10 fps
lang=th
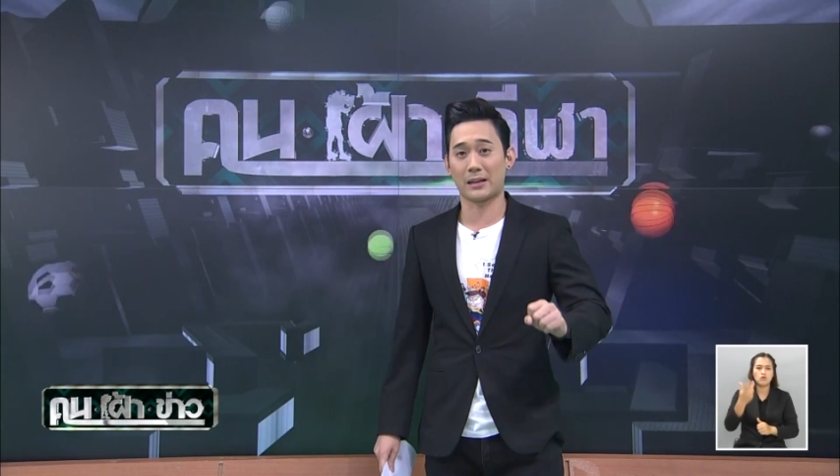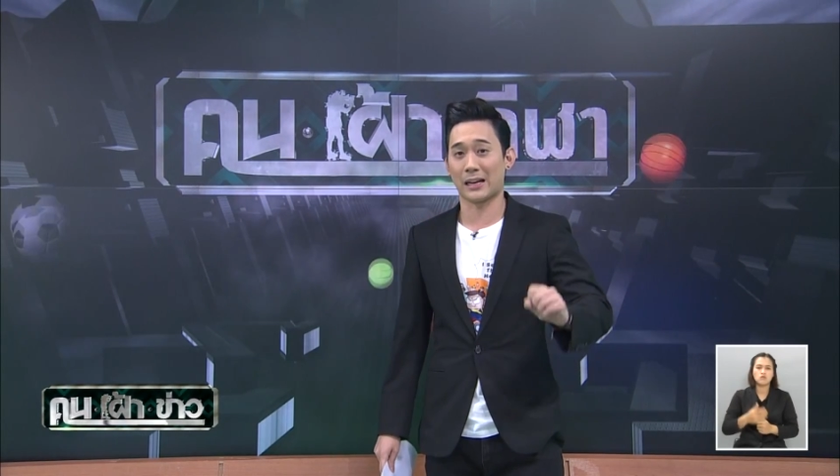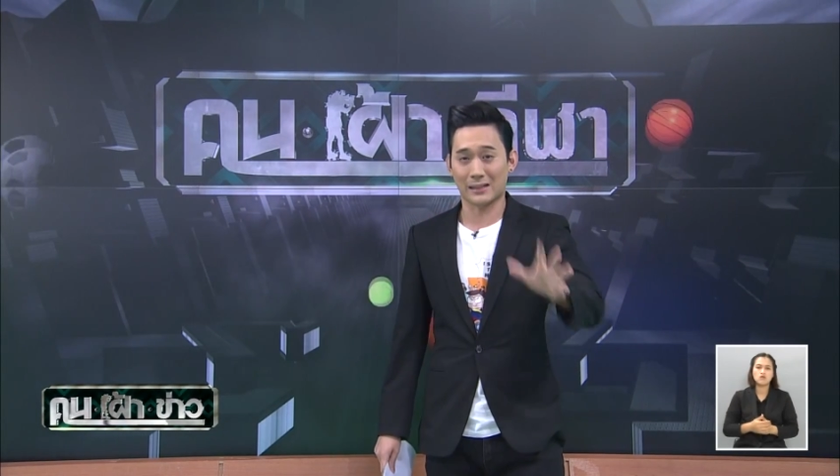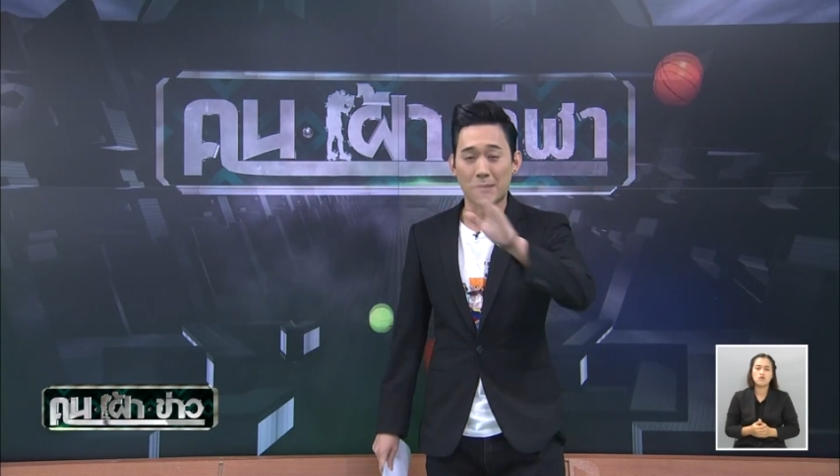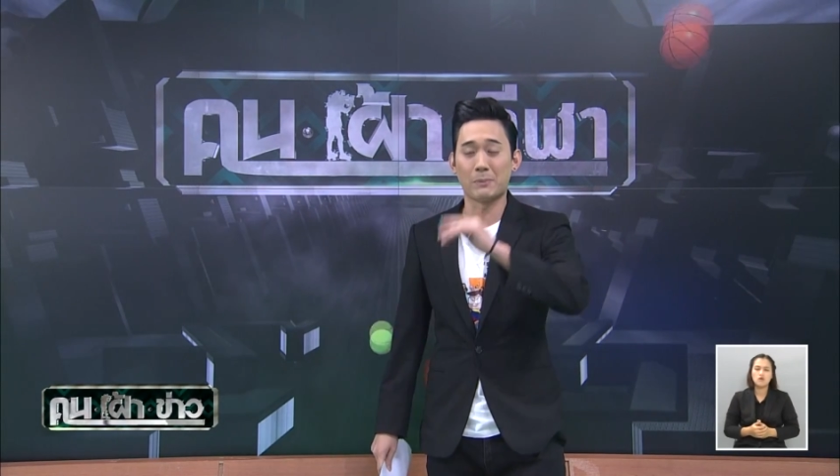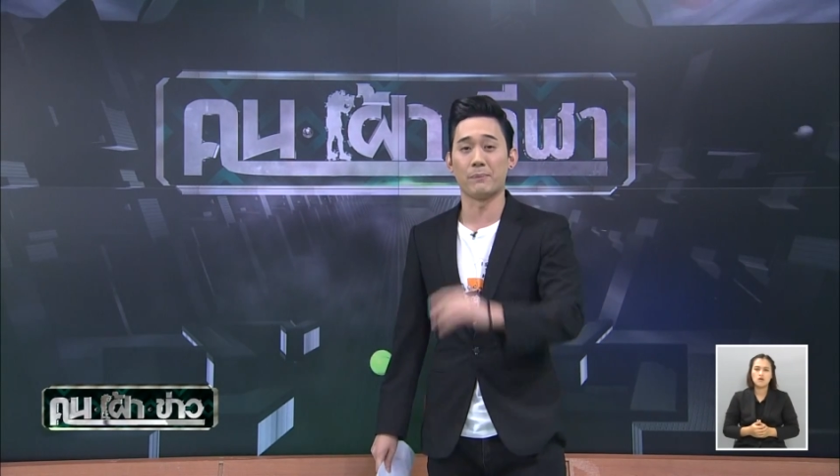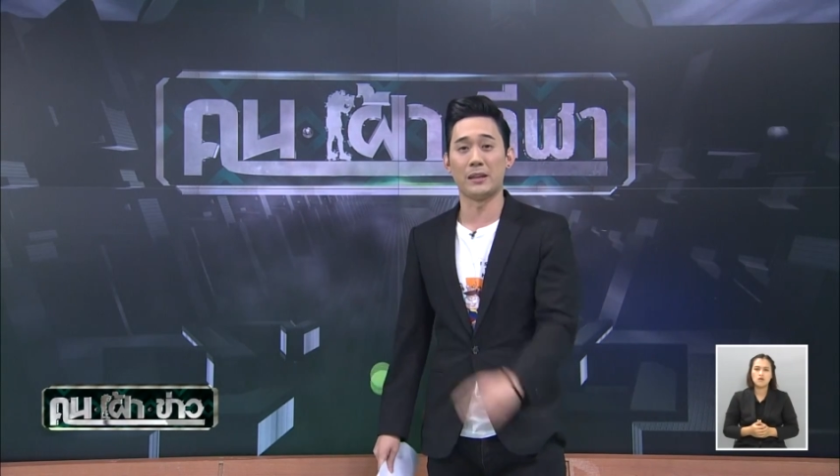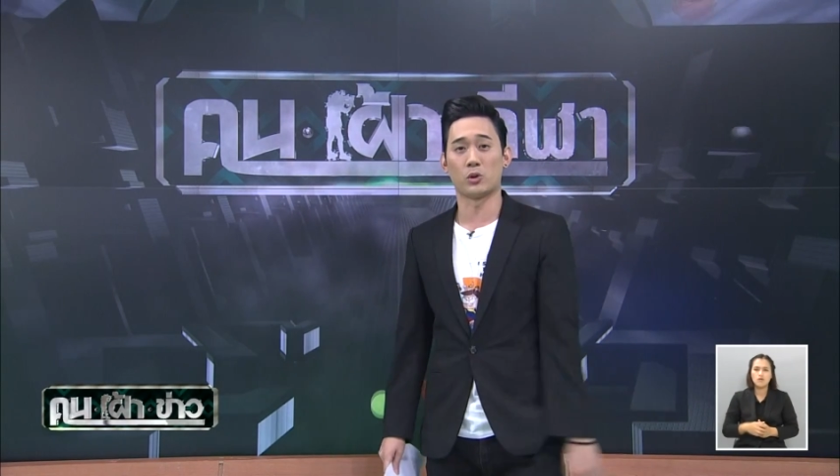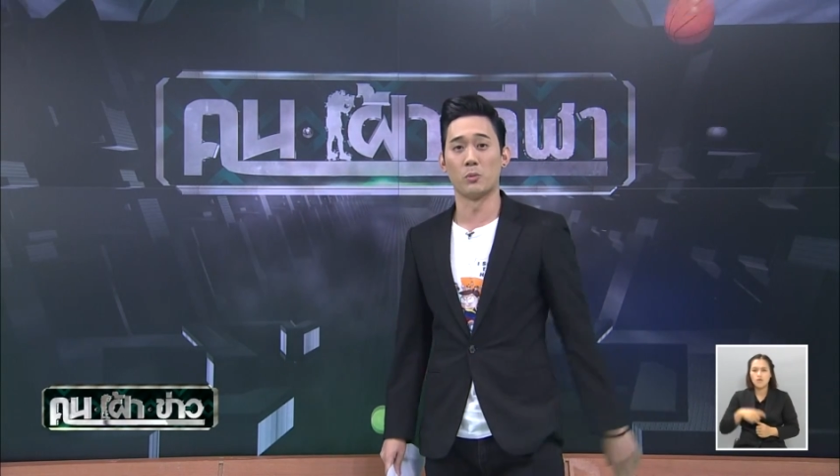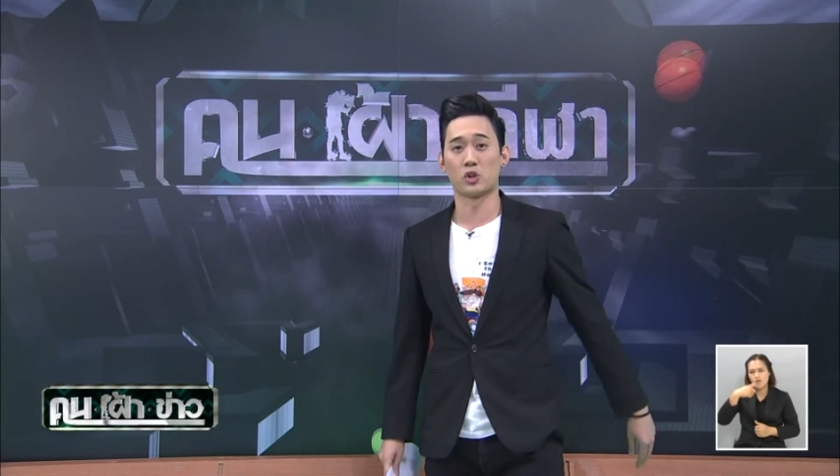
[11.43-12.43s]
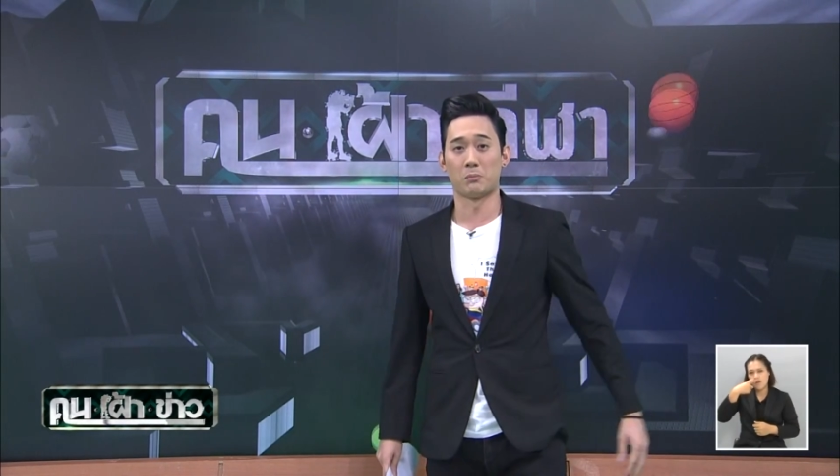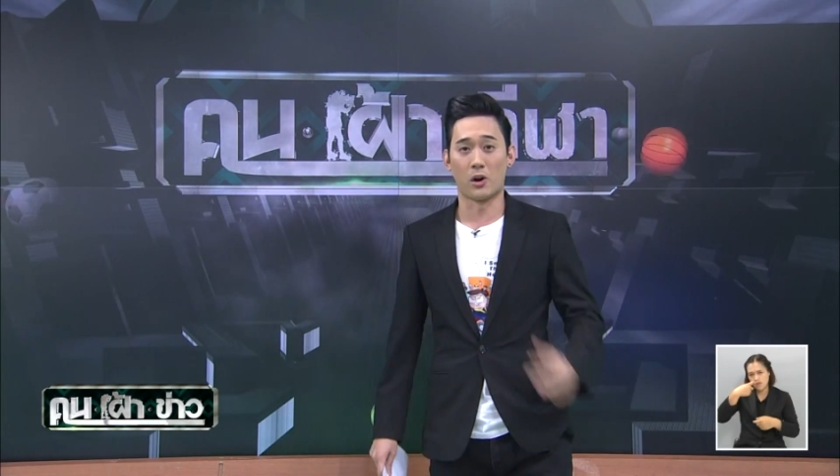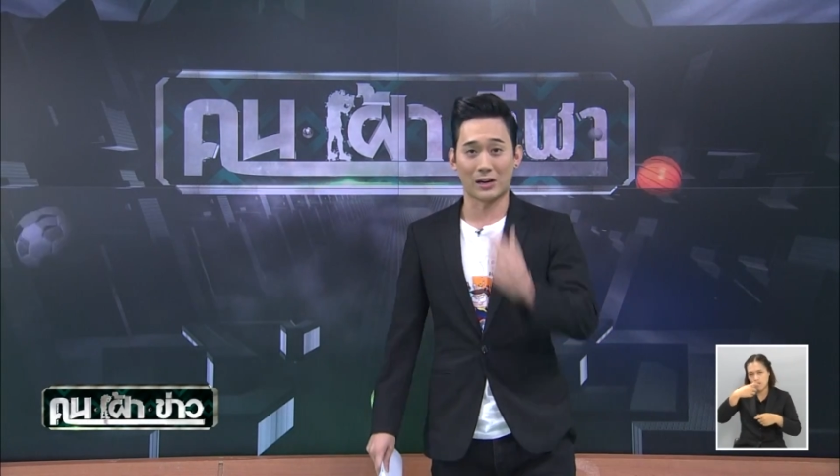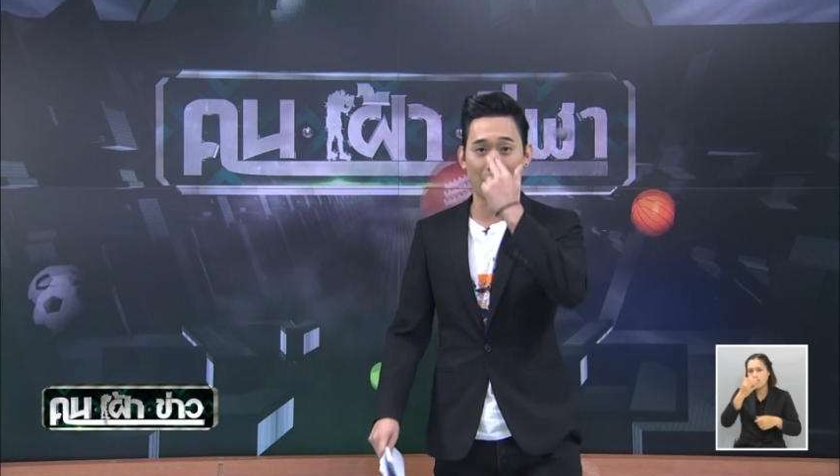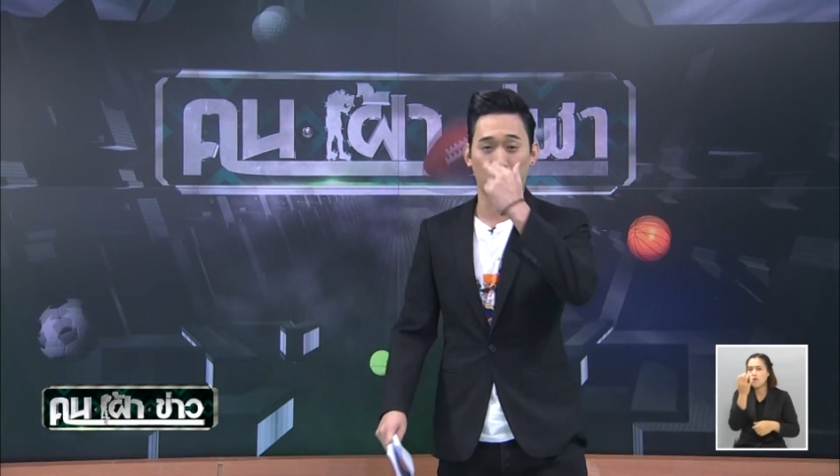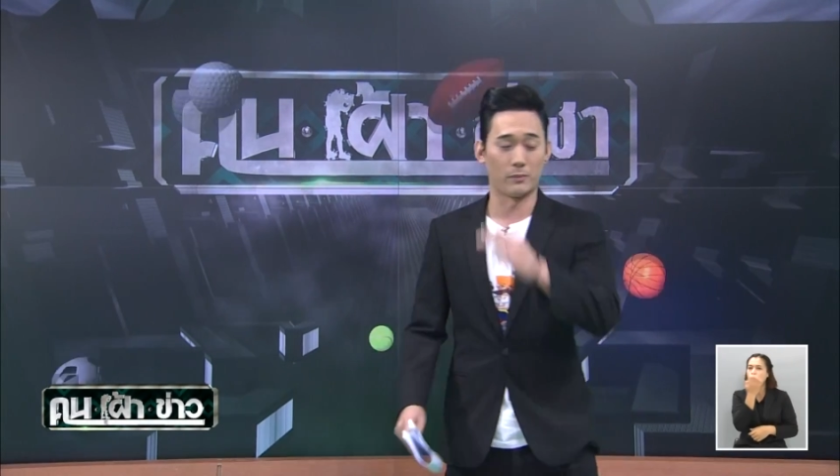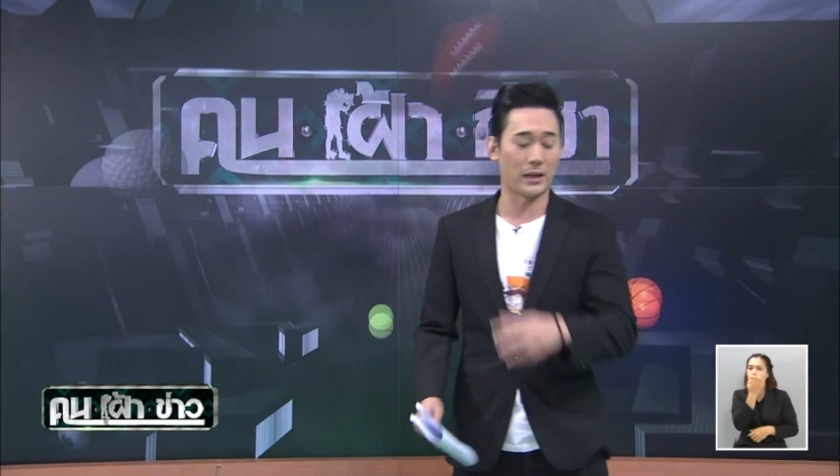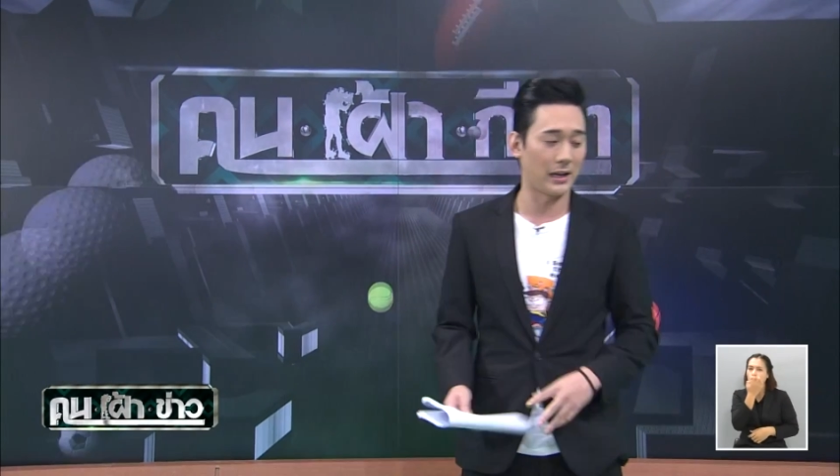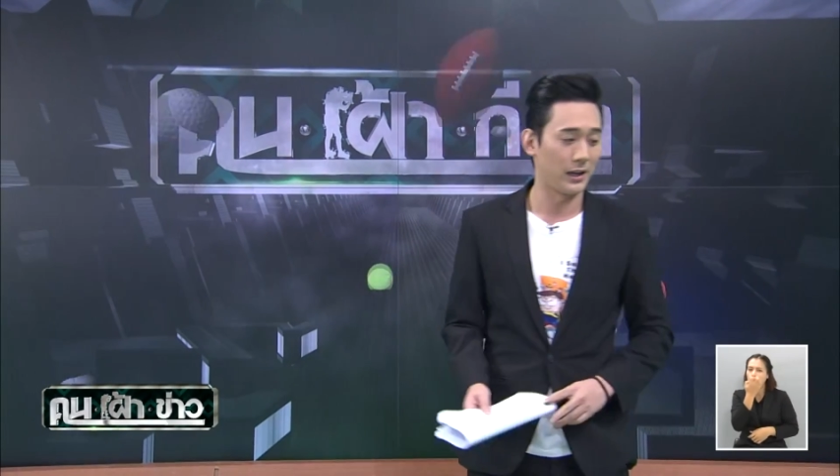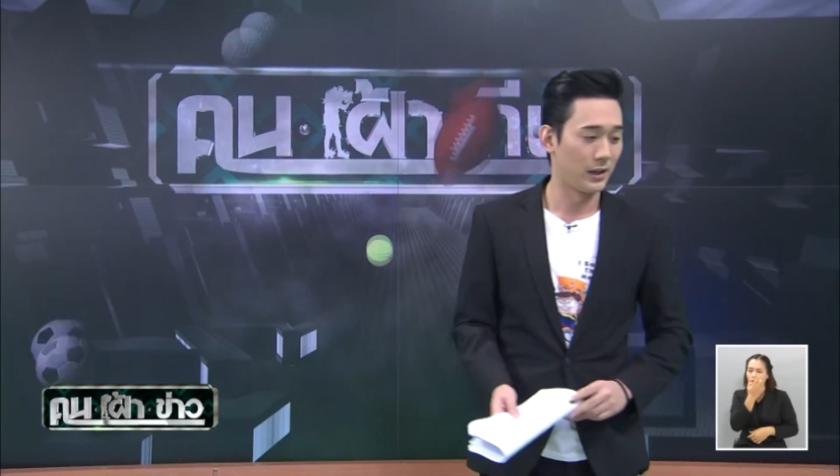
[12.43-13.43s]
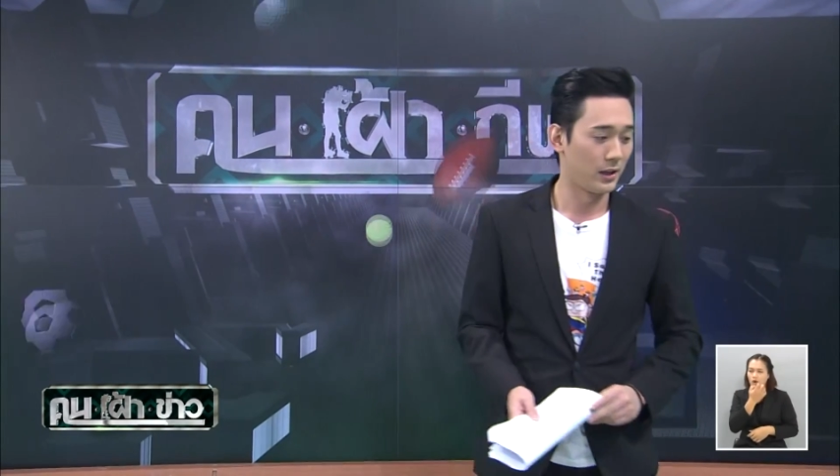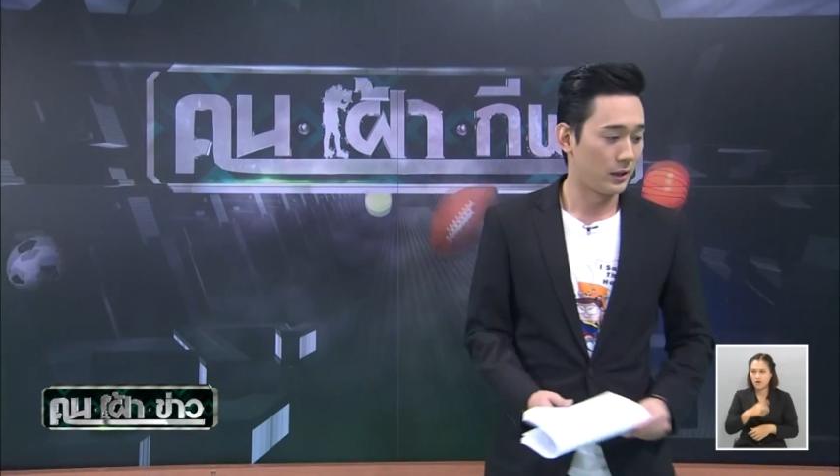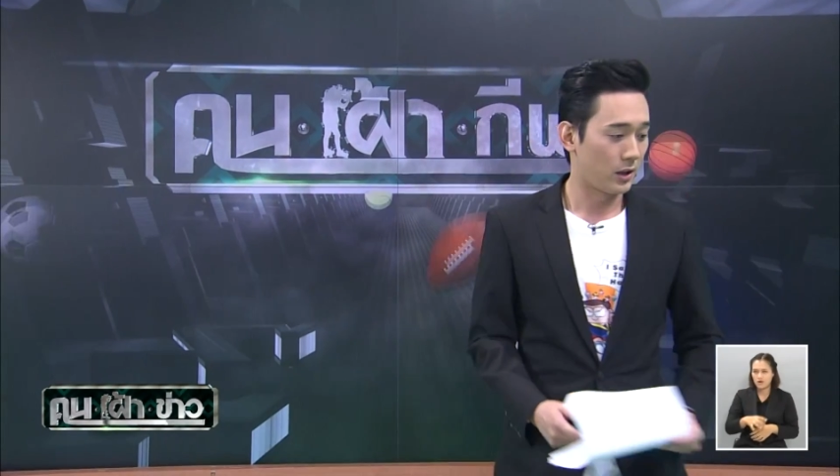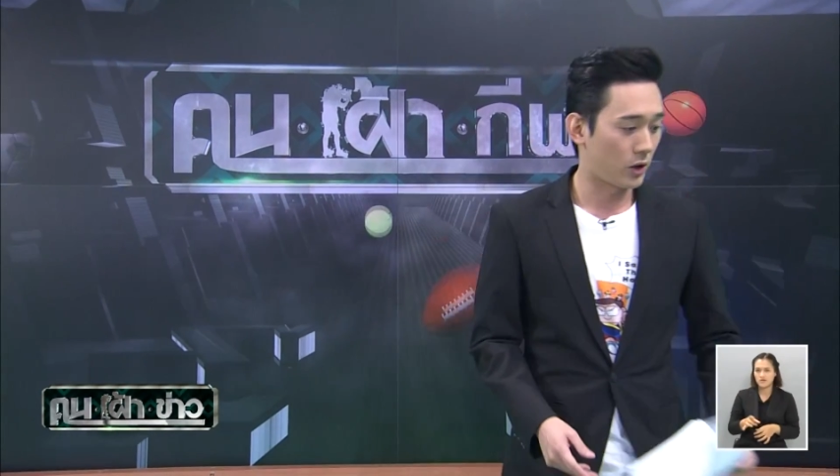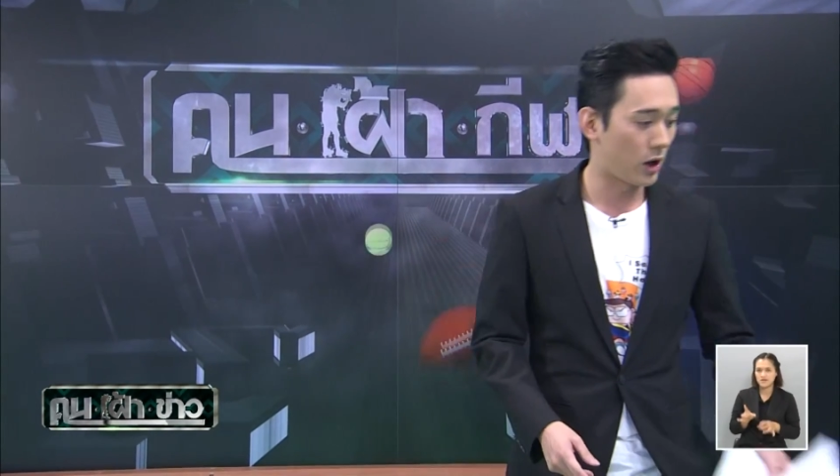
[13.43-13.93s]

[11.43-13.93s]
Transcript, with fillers: เคล็ดลับแบบนี้ คุณผู้ชมมองหน้าผมนะฮะก